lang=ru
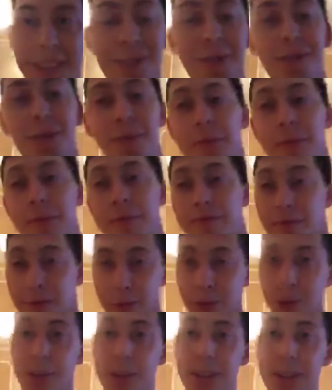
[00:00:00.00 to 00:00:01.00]
нету.
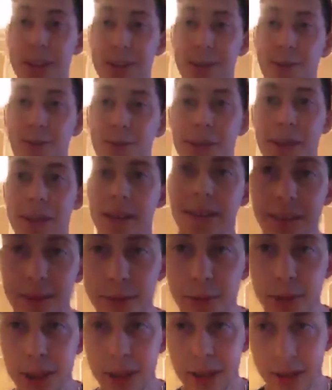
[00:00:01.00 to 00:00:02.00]
Но это особо сильно
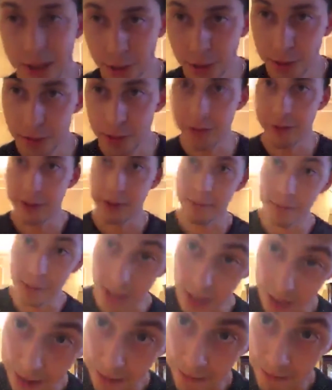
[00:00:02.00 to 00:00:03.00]
не мешает, я думаю, вам
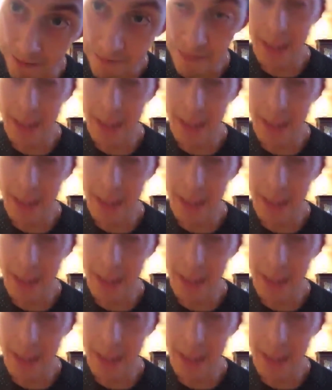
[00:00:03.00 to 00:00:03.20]
меня